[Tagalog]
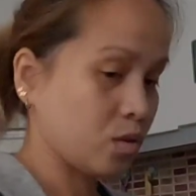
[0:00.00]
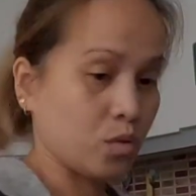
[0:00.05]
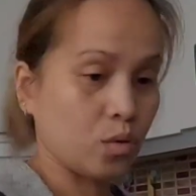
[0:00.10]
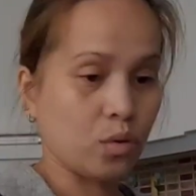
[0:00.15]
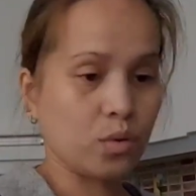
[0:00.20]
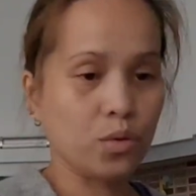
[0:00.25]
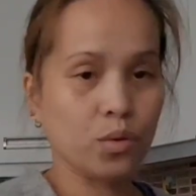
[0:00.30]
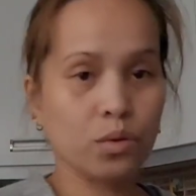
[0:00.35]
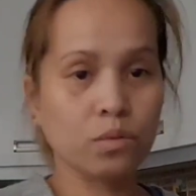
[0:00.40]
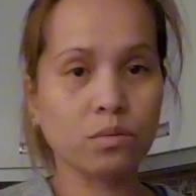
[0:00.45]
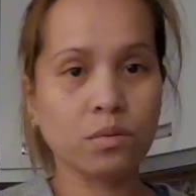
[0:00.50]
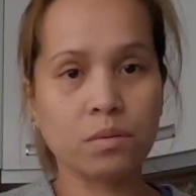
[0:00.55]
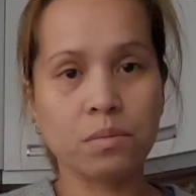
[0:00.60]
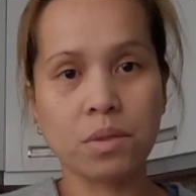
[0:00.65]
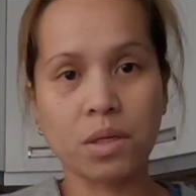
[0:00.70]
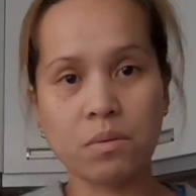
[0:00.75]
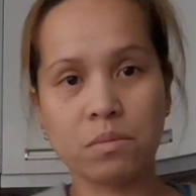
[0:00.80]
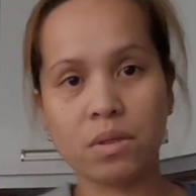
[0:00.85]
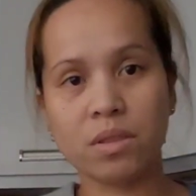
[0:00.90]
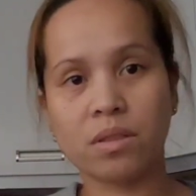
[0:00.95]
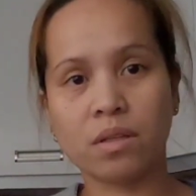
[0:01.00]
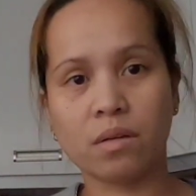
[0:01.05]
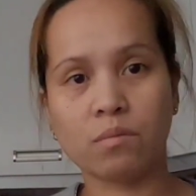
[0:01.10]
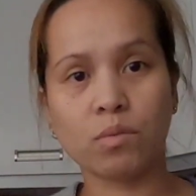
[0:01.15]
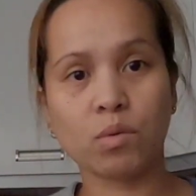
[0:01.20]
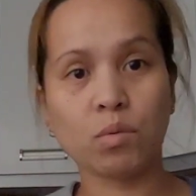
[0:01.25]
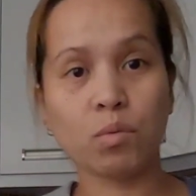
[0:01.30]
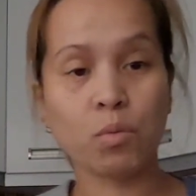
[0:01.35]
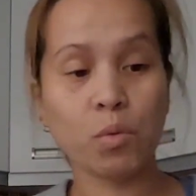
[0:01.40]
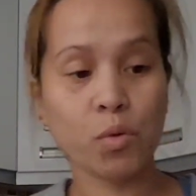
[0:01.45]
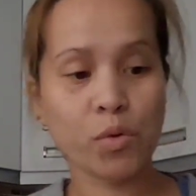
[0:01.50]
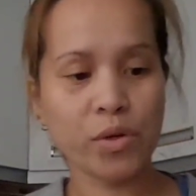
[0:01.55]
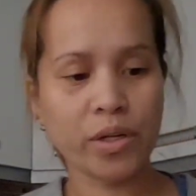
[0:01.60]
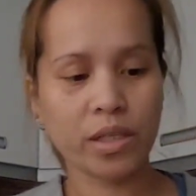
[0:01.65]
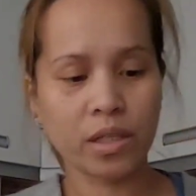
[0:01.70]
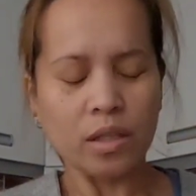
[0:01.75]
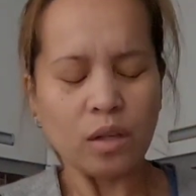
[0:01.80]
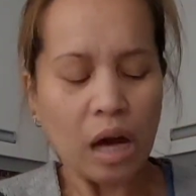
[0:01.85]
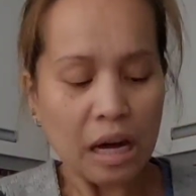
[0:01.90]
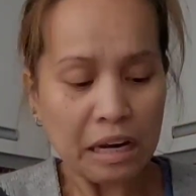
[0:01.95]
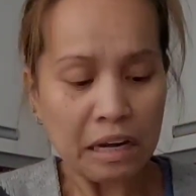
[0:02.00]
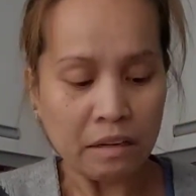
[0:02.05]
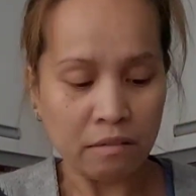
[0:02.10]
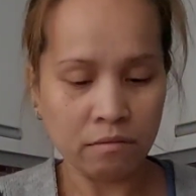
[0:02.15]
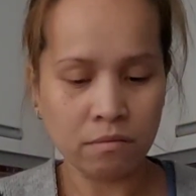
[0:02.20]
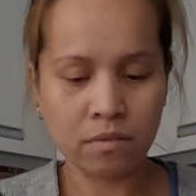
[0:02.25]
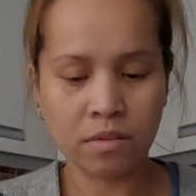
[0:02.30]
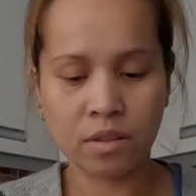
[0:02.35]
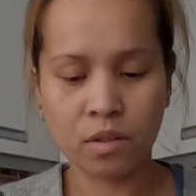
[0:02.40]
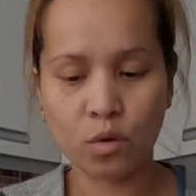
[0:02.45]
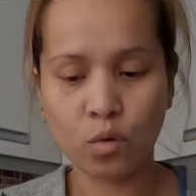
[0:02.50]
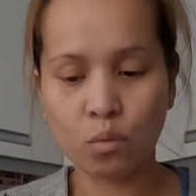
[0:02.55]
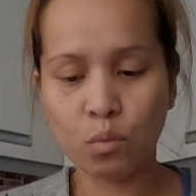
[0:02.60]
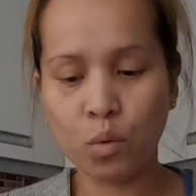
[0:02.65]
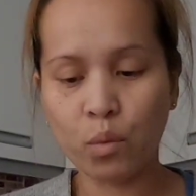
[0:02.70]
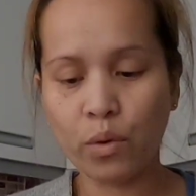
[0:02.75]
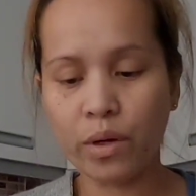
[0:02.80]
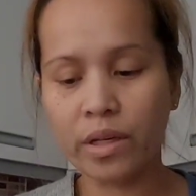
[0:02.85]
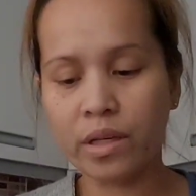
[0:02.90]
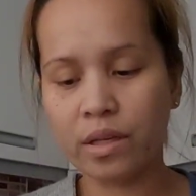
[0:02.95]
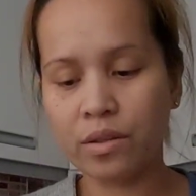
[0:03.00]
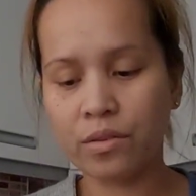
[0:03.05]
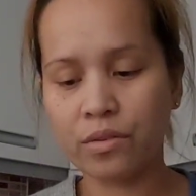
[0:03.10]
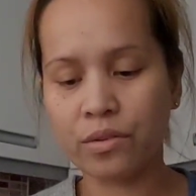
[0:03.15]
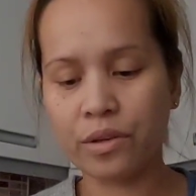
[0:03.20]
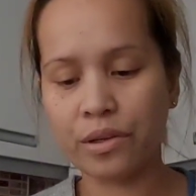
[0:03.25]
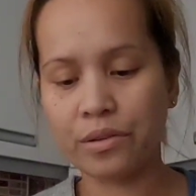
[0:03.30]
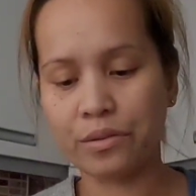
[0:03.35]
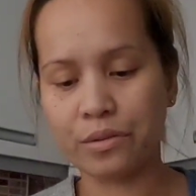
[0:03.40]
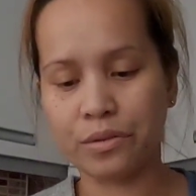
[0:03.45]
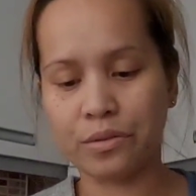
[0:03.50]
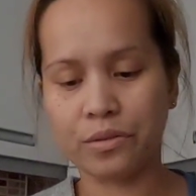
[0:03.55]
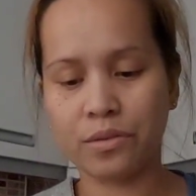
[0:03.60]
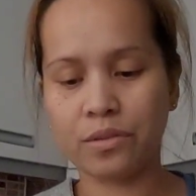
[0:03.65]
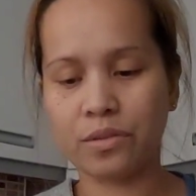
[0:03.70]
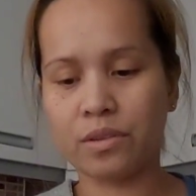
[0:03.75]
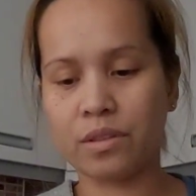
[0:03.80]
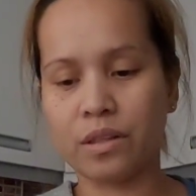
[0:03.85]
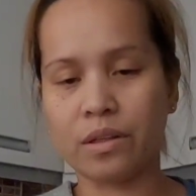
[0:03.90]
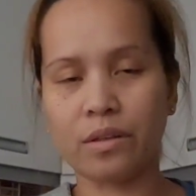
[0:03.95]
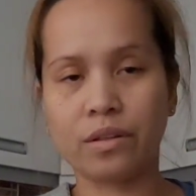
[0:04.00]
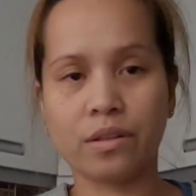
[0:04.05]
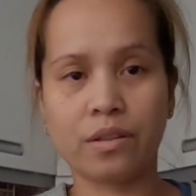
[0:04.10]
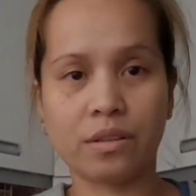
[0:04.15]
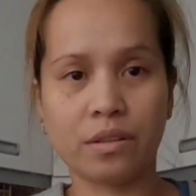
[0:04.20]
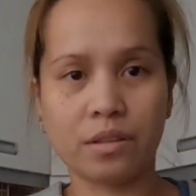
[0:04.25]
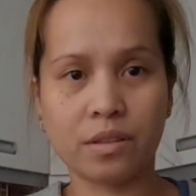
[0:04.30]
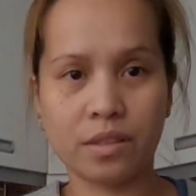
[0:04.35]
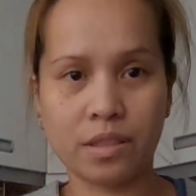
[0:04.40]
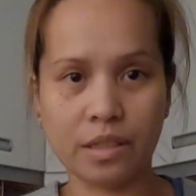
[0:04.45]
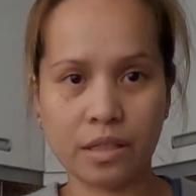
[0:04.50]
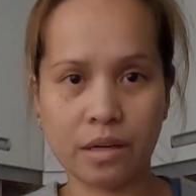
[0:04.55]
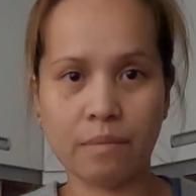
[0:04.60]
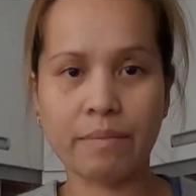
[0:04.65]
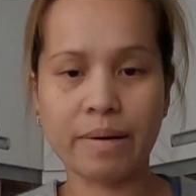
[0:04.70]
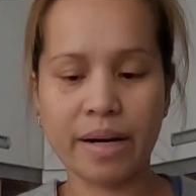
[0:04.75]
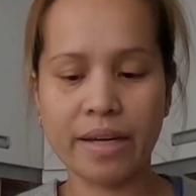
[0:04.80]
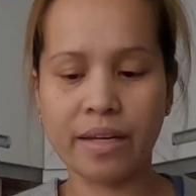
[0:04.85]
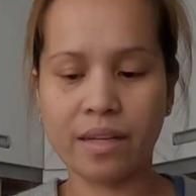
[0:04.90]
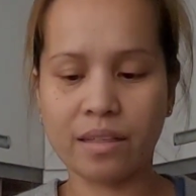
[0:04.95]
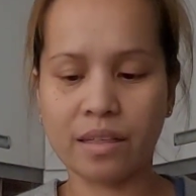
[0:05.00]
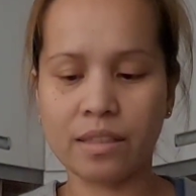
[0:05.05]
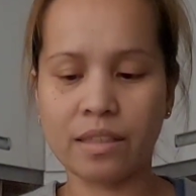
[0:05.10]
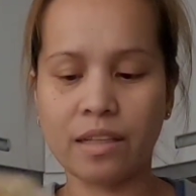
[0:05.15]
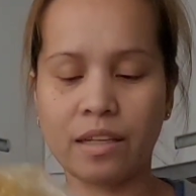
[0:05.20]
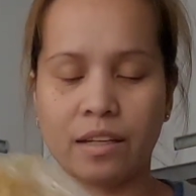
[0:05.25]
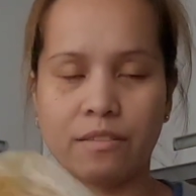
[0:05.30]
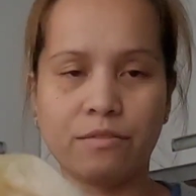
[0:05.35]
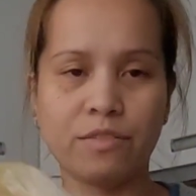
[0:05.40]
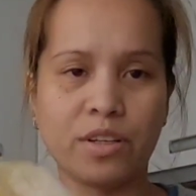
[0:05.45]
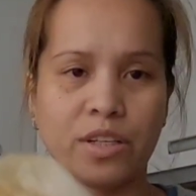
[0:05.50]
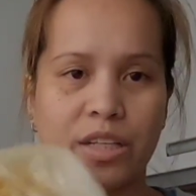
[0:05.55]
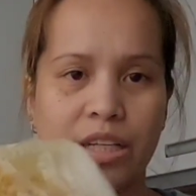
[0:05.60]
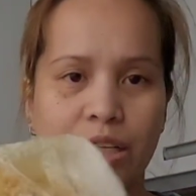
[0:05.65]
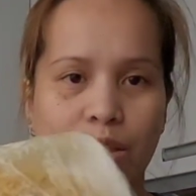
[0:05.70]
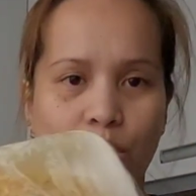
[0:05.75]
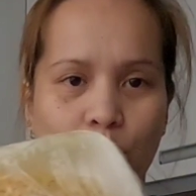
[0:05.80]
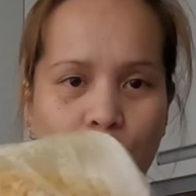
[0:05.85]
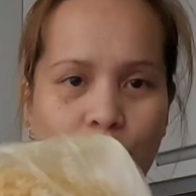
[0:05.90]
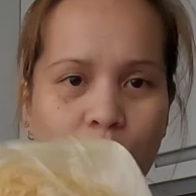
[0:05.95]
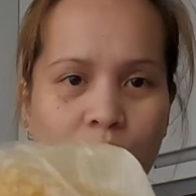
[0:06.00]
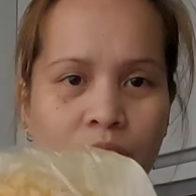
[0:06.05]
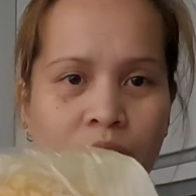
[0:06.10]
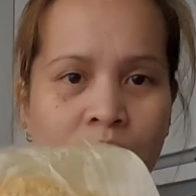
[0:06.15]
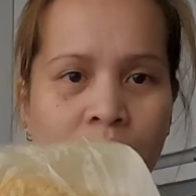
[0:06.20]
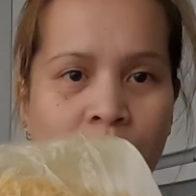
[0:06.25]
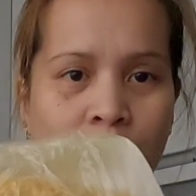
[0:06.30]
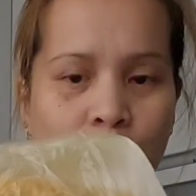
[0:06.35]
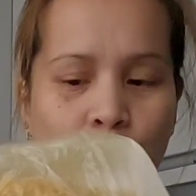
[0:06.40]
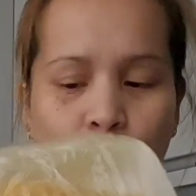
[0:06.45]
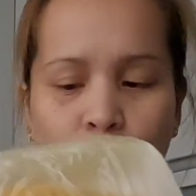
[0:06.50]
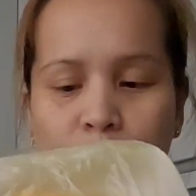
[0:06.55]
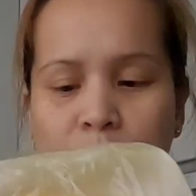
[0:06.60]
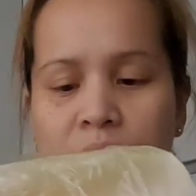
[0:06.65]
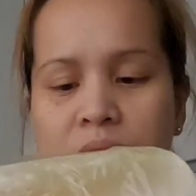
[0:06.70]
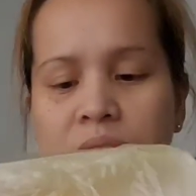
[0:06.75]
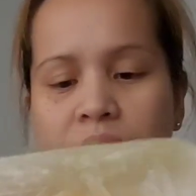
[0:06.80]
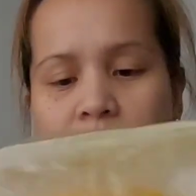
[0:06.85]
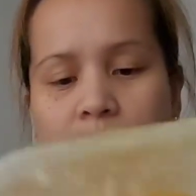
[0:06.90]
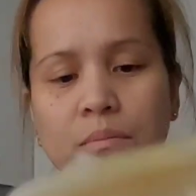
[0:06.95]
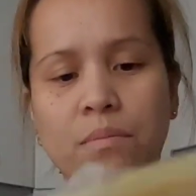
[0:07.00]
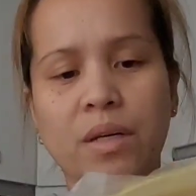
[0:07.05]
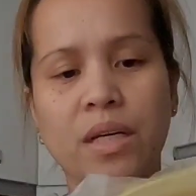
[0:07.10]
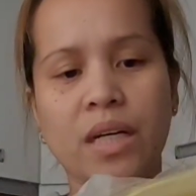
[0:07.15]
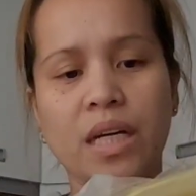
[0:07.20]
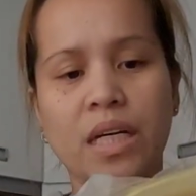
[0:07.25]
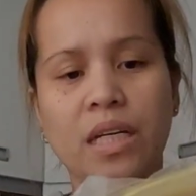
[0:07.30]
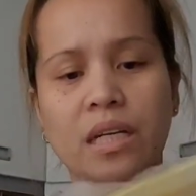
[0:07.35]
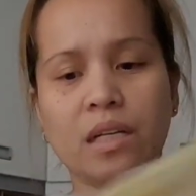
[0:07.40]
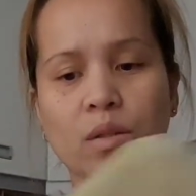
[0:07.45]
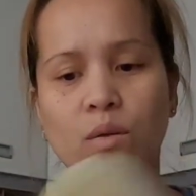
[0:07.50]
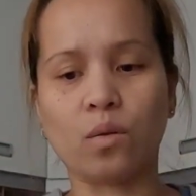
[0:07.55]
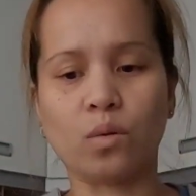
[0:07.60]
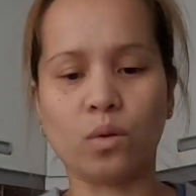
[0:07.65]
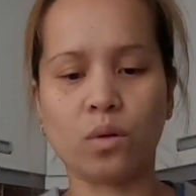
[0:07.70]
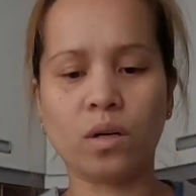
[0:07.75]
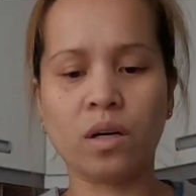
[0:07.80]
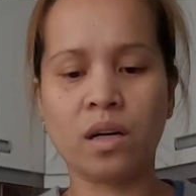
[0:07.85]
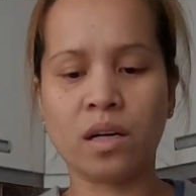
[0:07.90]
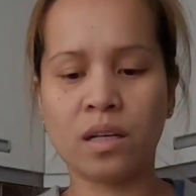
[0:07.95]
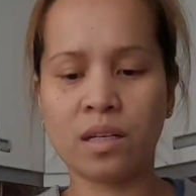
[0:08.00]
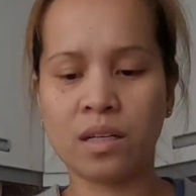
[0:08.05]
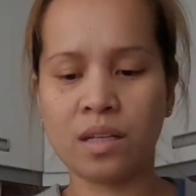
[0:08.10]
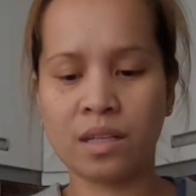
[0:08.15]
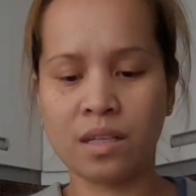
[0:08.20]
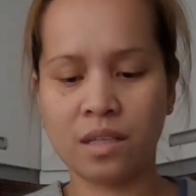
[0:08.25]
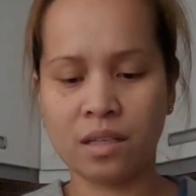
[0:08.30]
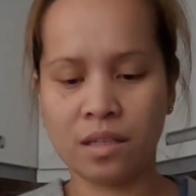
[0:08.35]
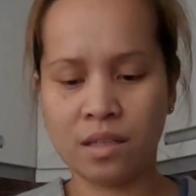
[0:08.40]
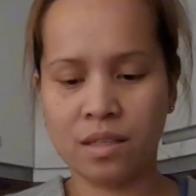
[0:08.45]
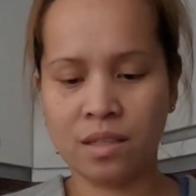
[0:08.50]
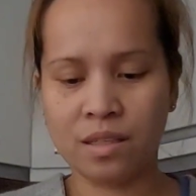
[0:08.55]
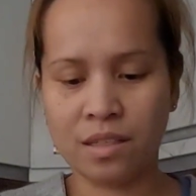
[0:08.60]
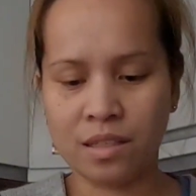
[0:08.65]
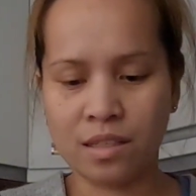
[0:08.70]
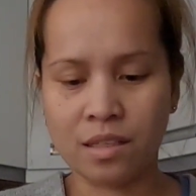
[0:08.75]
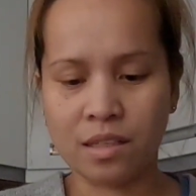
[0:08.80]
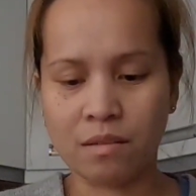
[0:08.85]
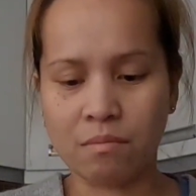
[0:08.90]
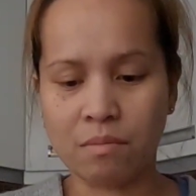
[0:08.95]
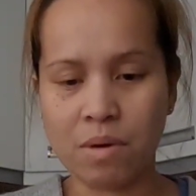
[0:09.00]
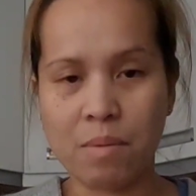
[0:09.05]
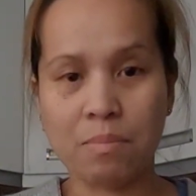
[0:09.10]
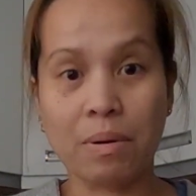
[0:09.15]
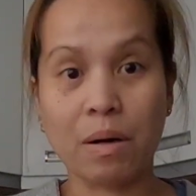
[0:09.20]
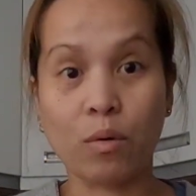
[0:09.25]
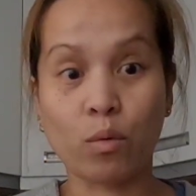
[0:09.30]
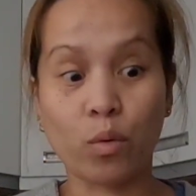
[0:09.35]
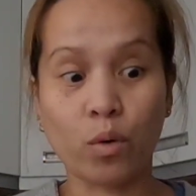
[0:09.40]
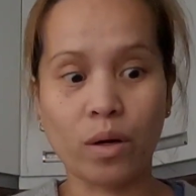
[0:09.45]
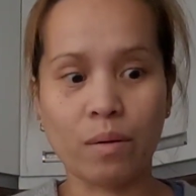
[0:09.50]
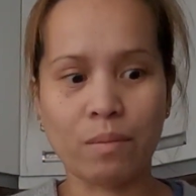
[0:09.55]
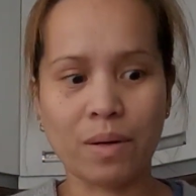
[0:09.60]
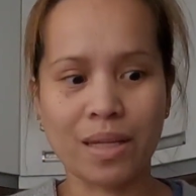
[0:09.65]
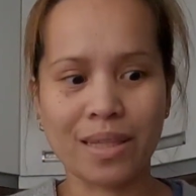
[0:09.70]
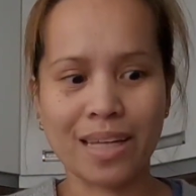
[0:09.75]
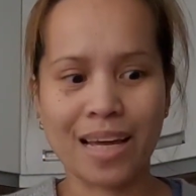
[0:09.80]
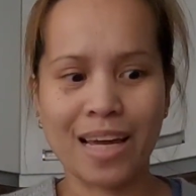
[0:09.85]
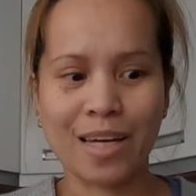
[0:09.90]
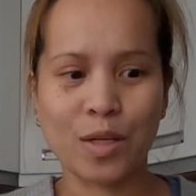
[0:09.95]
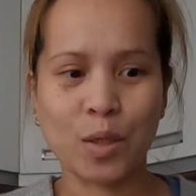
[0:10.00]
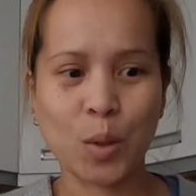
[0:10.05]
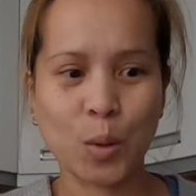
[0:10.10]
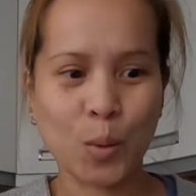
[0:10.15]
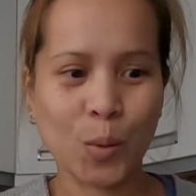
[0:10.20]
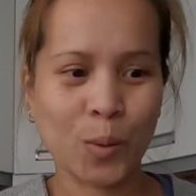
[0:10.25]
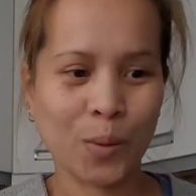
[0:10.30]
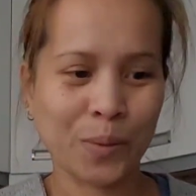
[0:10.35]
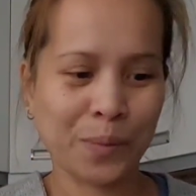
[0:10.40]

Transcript: So yun mga madam, umuwi na, ay, na umuwi na yung ano, ng tikabayan na deliver nito. Yung pansit Mickey na to, may pangulam na tayo.